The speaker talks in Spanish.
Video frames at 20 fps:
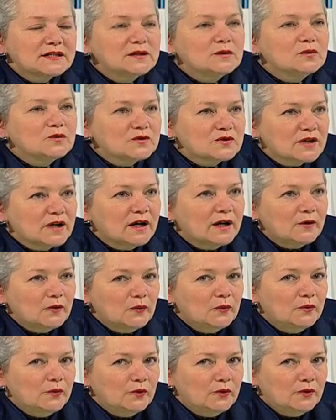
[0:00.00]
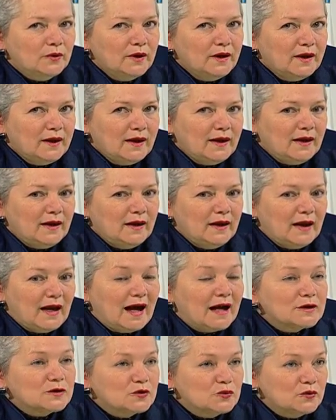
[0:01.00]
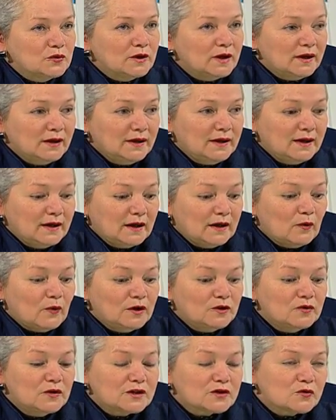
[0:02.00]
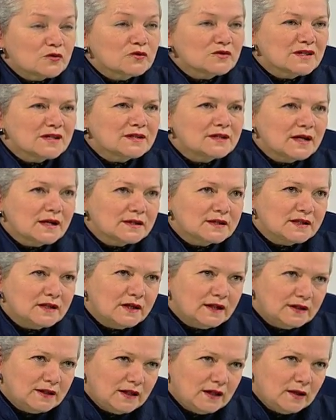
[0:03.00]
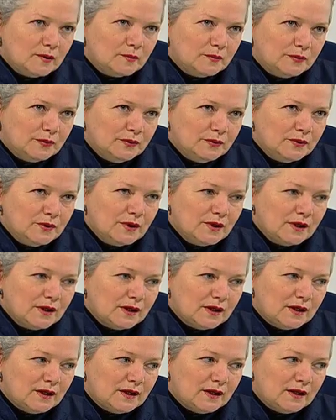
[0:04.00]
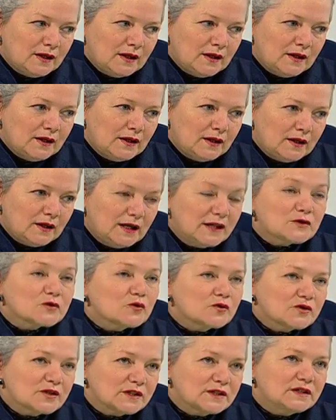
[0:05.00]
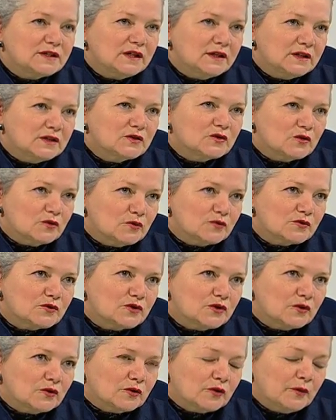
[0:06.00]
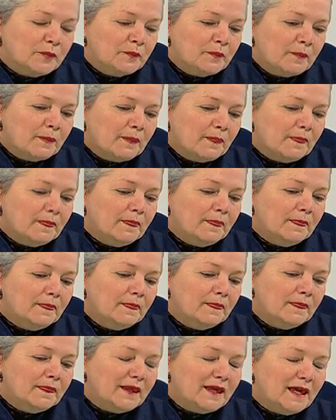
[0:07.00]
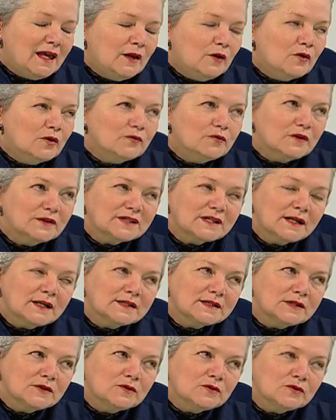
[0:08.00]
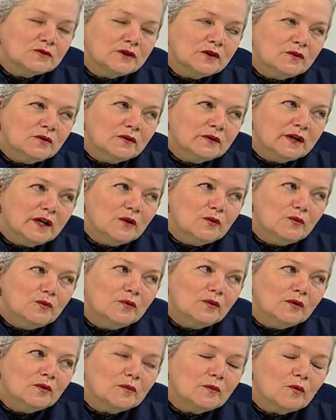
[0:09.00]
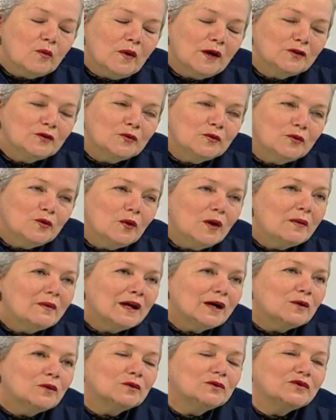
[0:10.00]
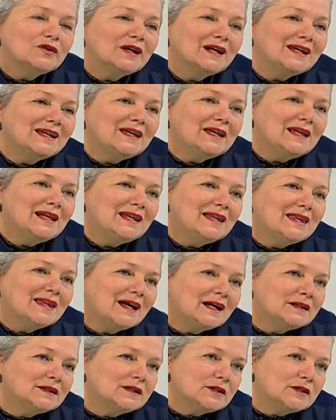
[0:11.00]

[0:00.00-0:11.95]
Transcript: buscar uno eh, ayuda. Cuando las cosas se hacen a tiempo, eh, las cosas tienen solución. Mm, y no enfascarse, yo digo que uno, cuando uno habla con tranquilidad de